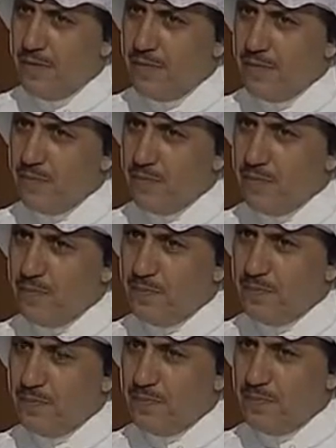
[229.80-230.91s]
شركة
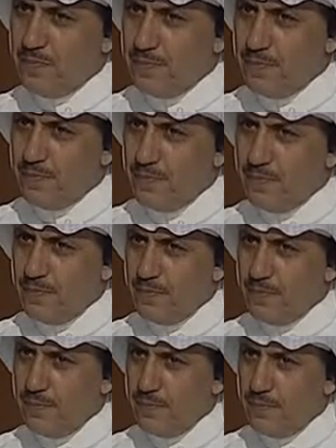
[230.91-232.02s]
لشركة من وقت
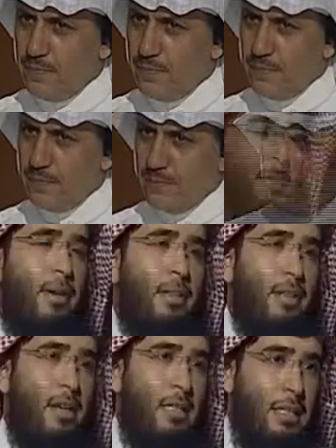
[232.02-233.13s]
لآخر لكن في بعض
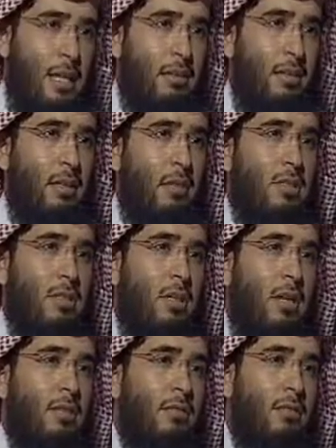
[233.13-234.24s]
الدراسات الحديثة وصل
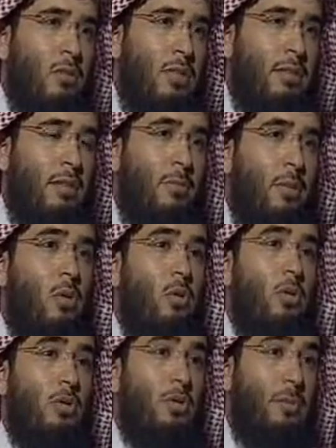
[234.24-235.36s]
عدد الفيروسات إلى مليون
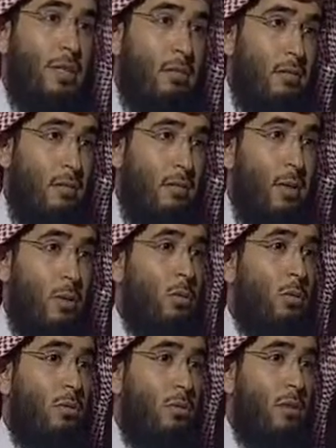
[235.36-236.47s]
و600
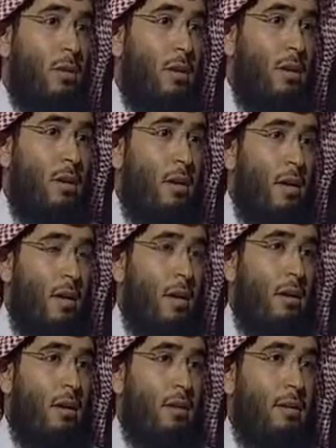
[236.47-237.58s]
فيروس
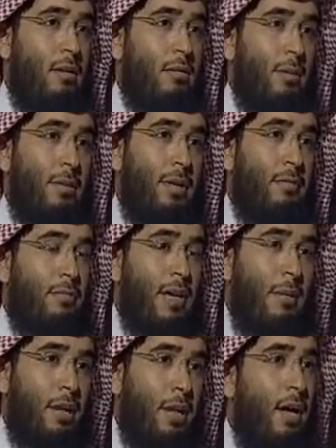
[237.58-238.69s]
آه طبعا
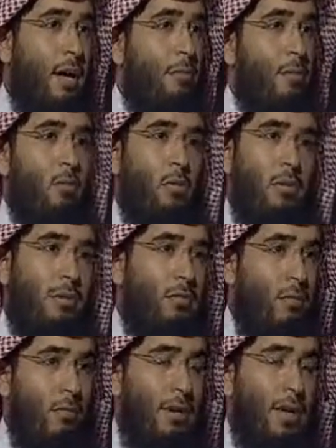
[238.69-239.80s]
فيها من الخامل
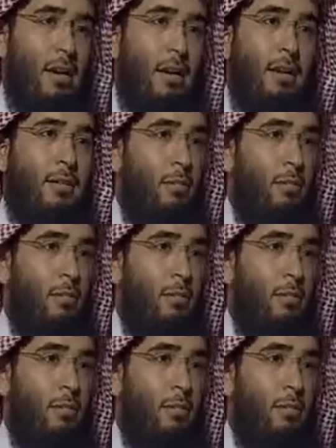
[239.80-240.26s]
والفعال